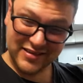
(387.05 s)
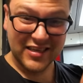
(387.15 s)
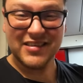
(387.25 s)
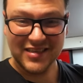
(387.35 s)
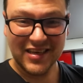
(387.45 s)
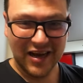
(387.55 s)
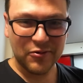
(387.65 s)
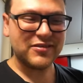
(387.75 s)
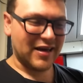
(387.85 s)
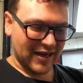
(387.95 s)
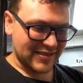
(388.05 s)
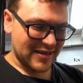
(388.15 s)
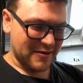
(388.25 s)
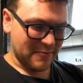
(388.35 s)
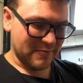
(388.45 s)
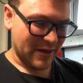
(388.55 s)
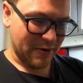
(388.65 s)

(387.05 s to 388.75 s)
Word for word: Sí, sí, la usan así de